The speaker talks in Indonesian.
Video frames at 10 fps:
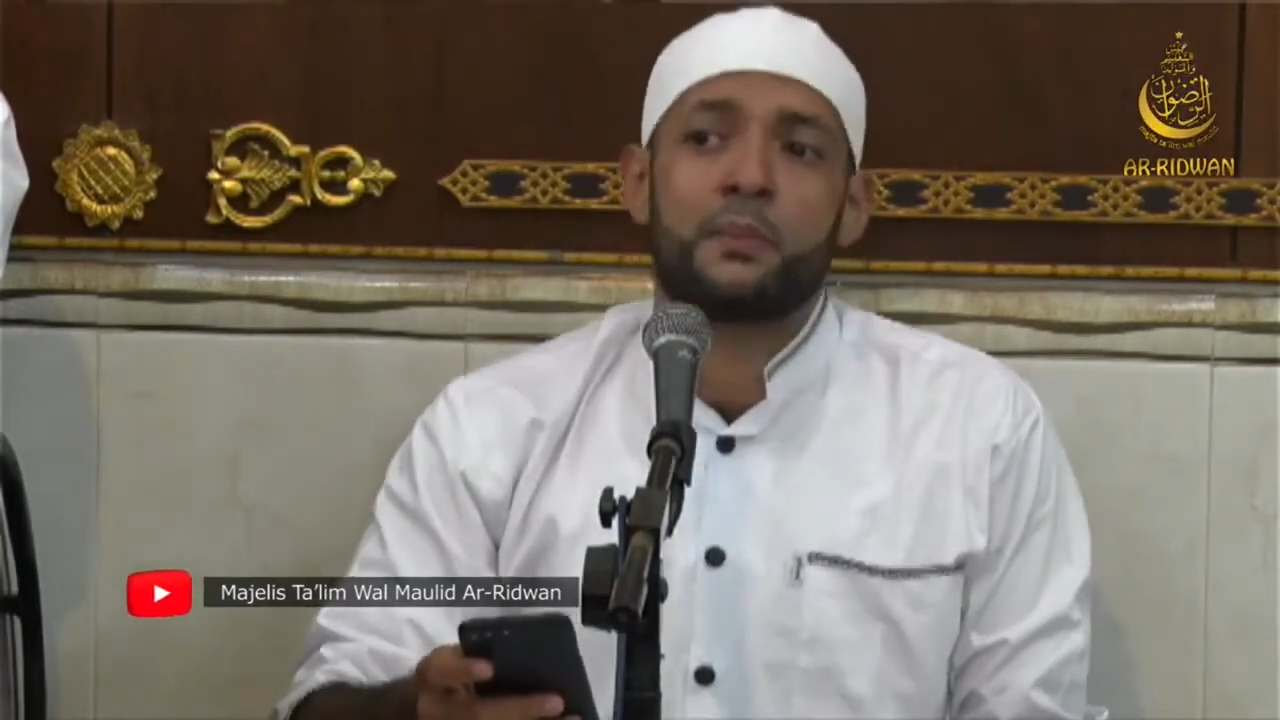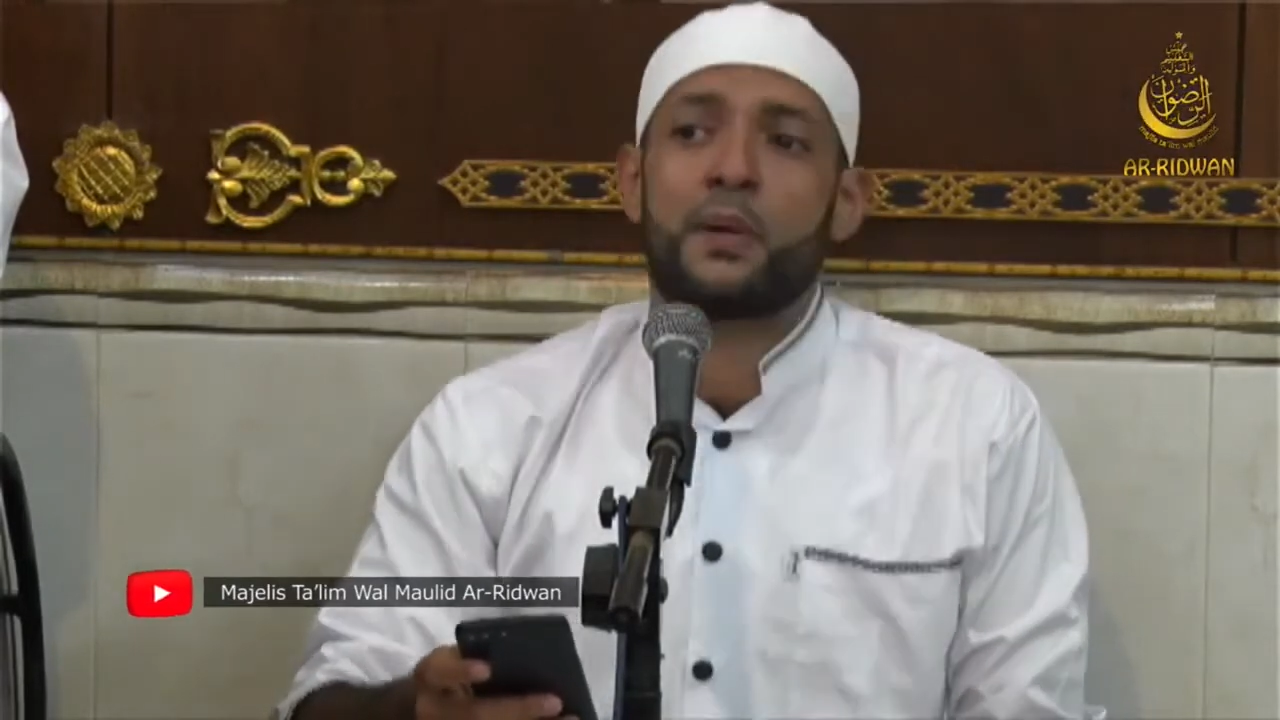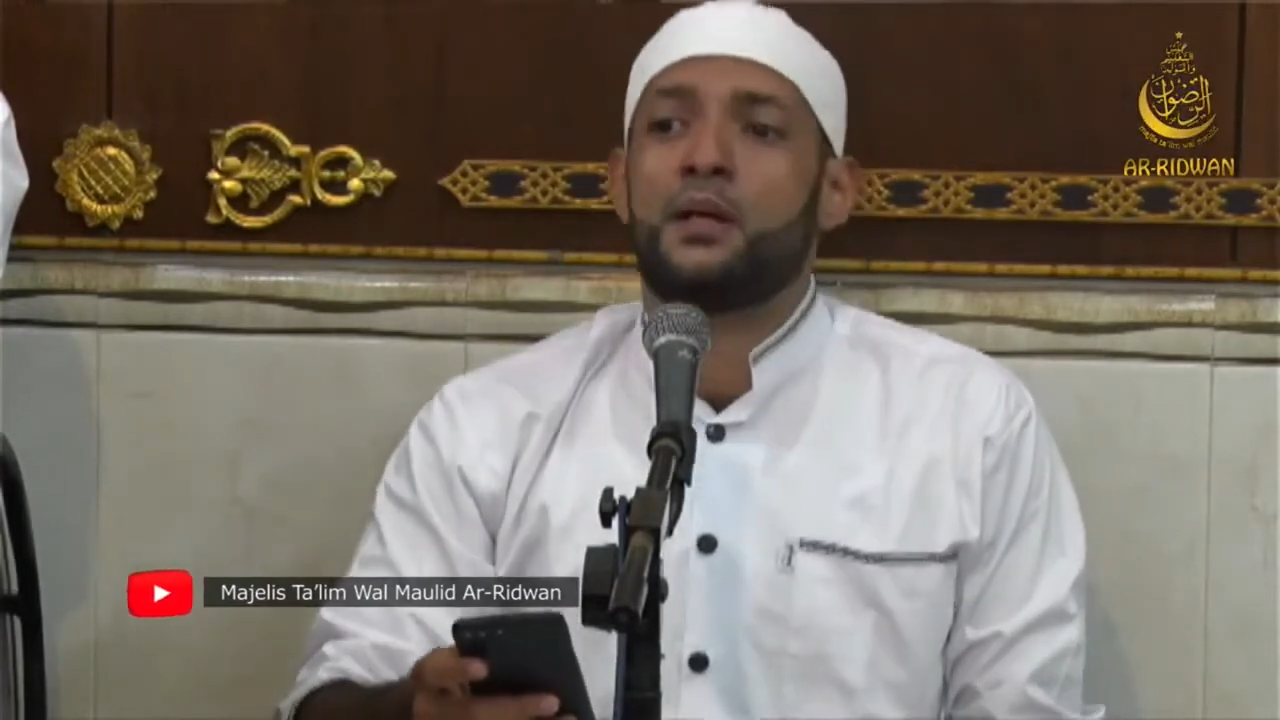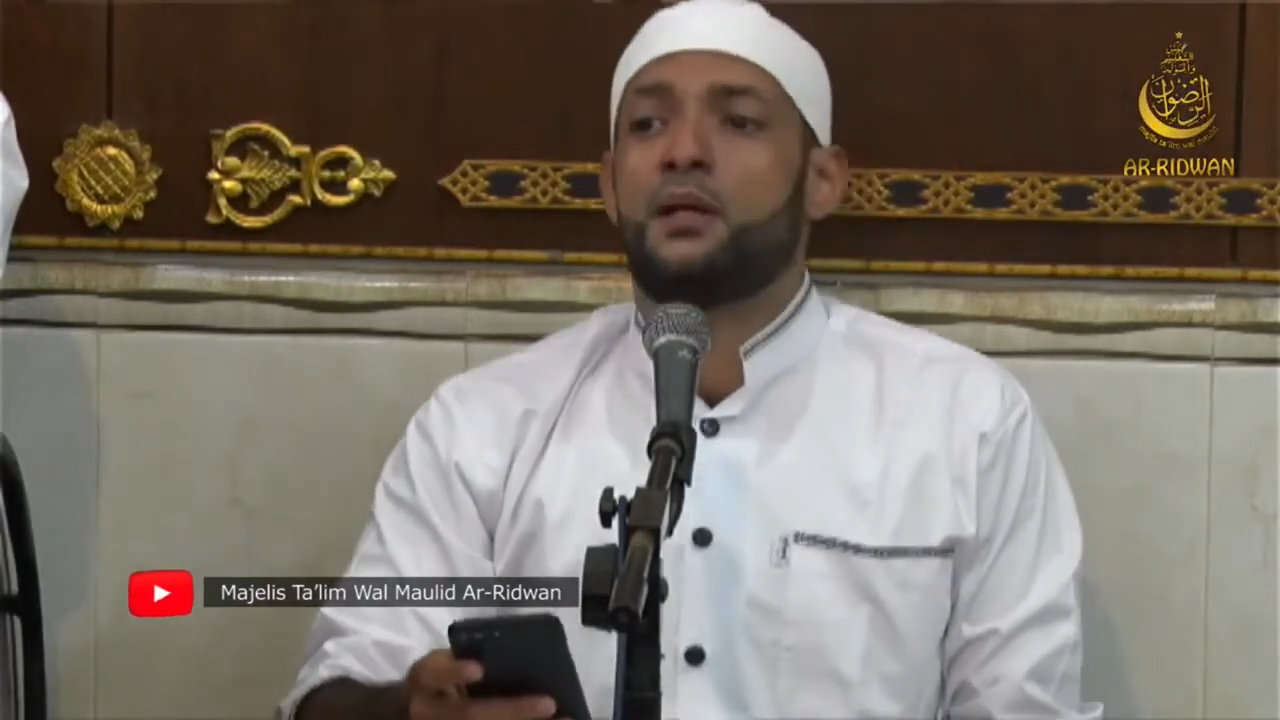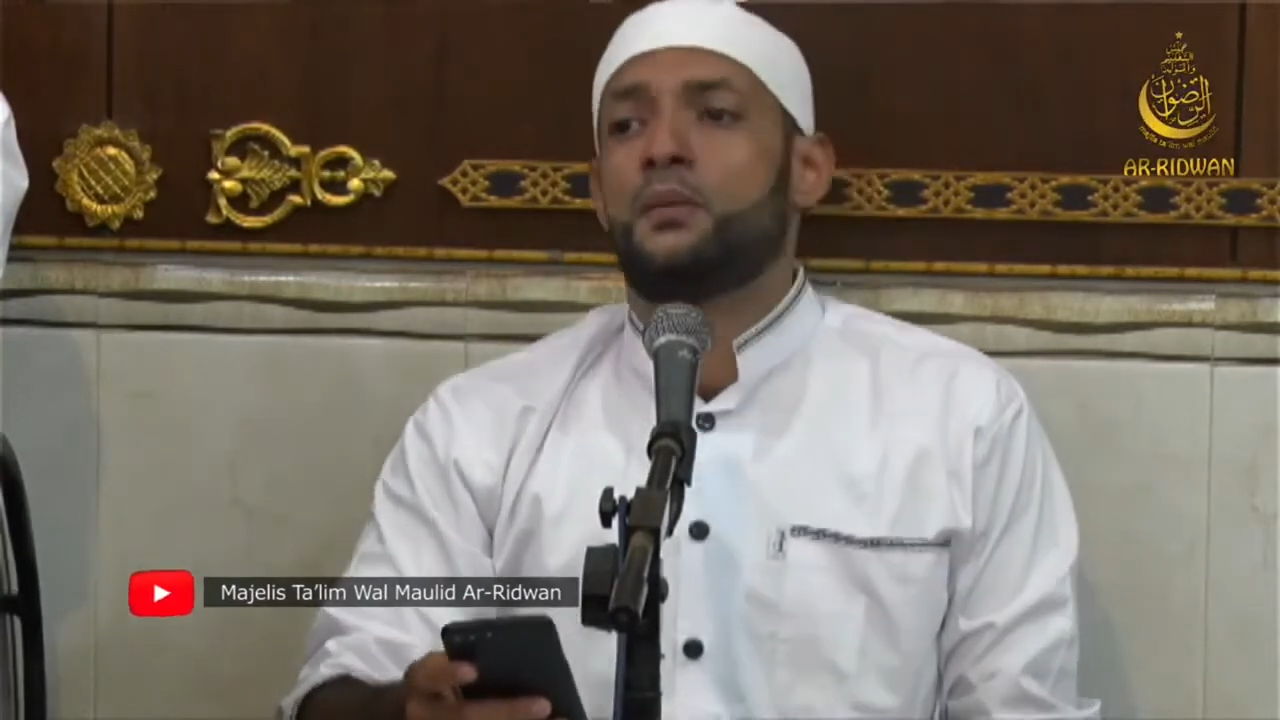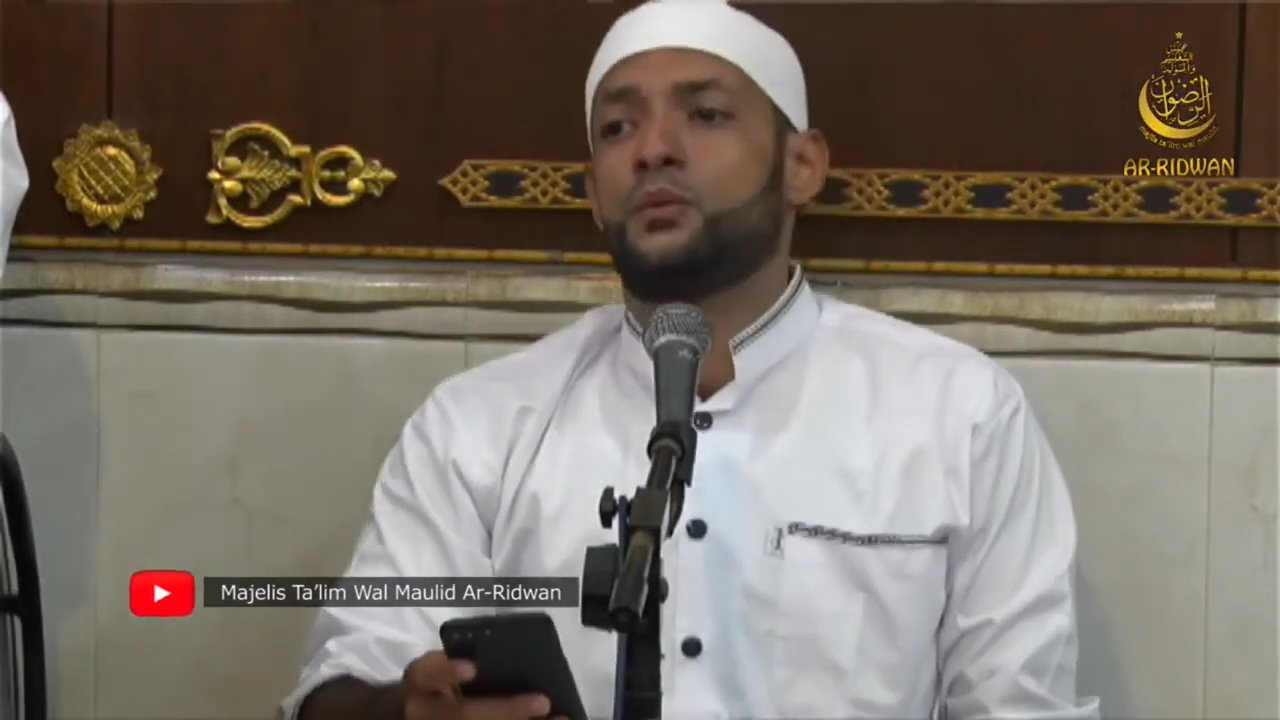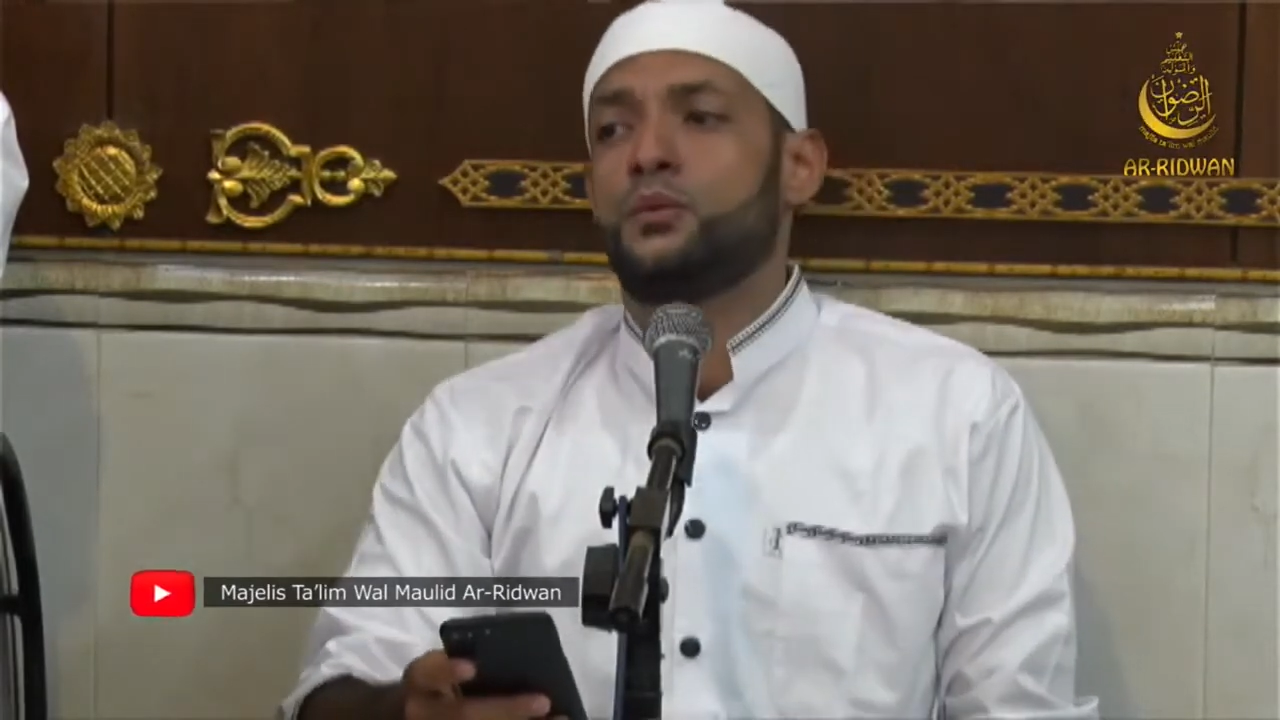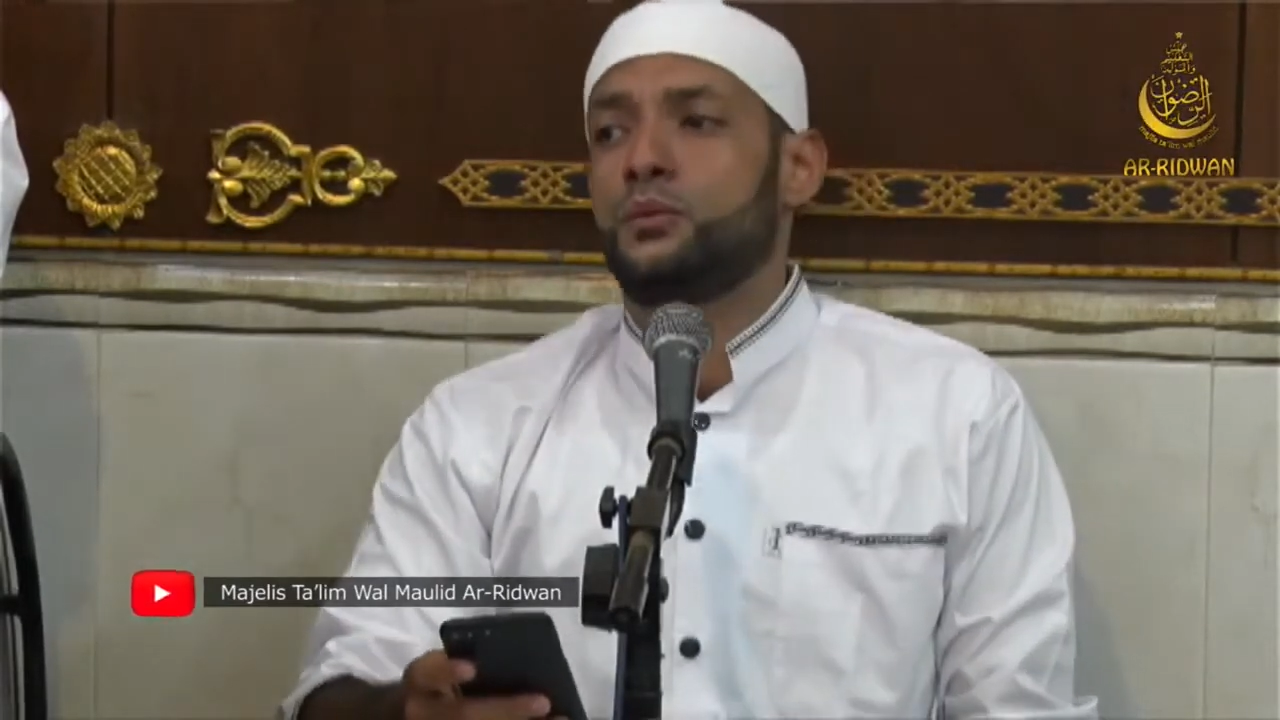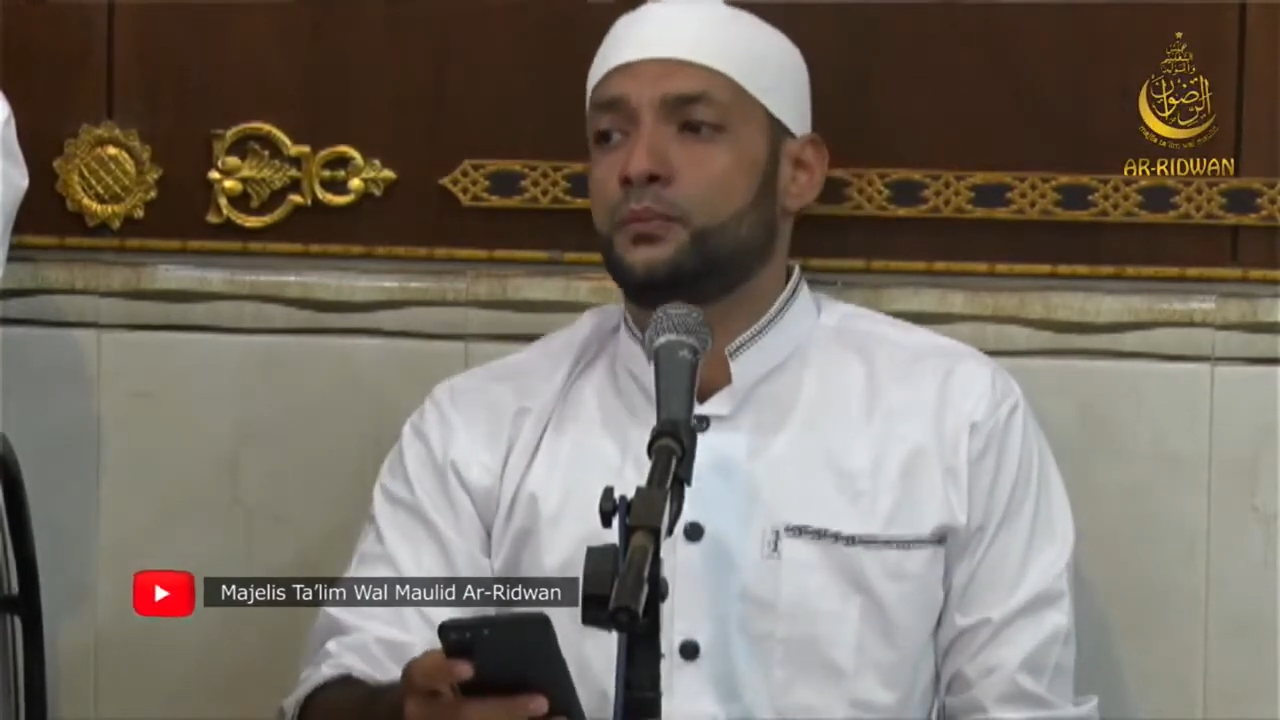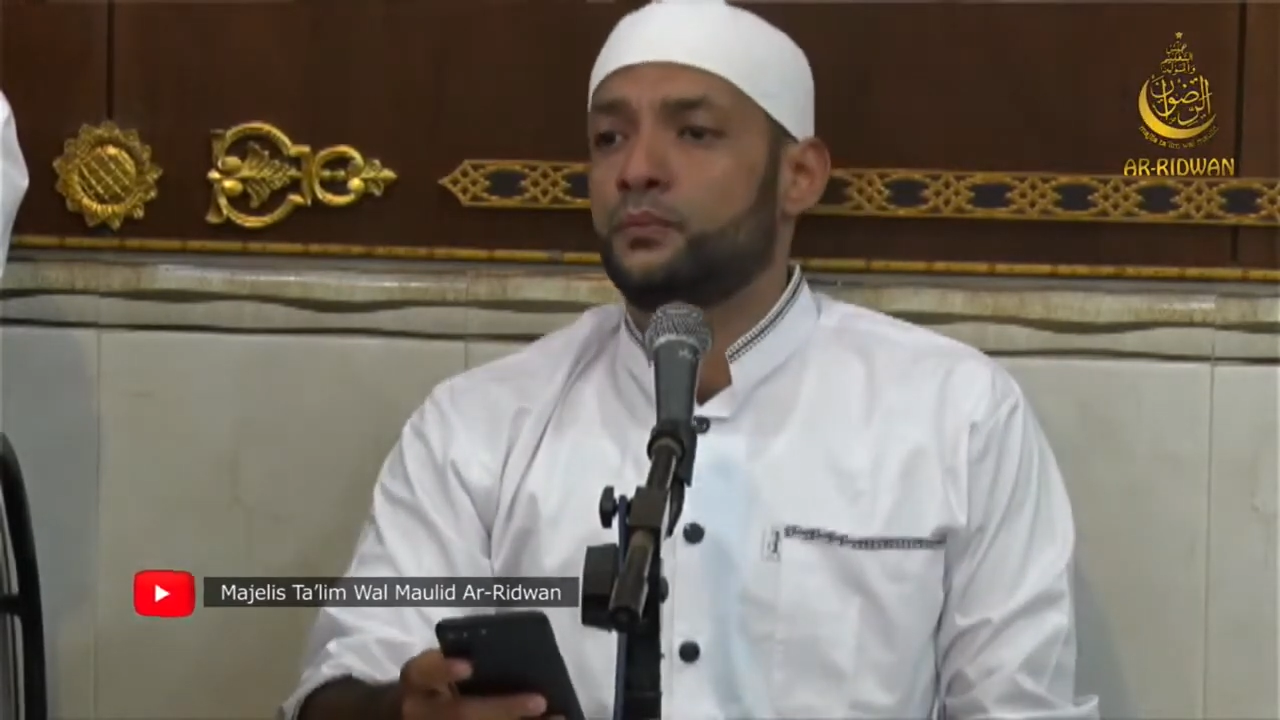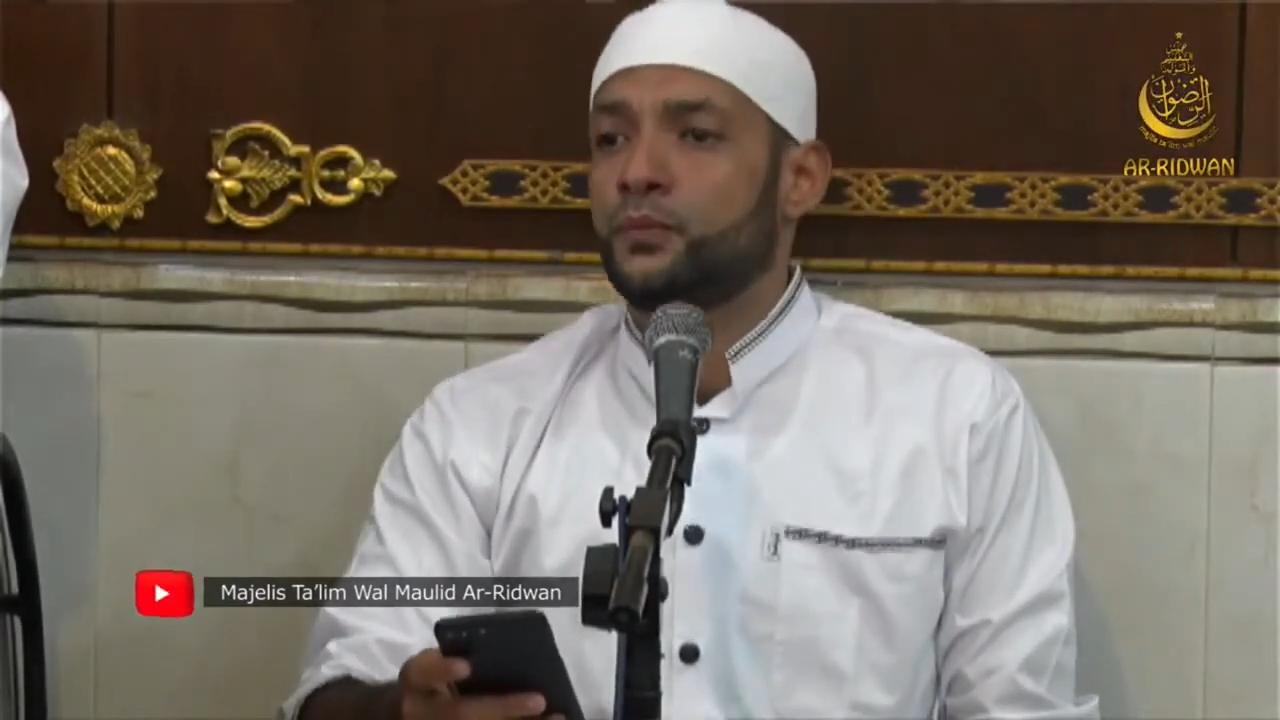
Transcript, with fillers: kepadamu,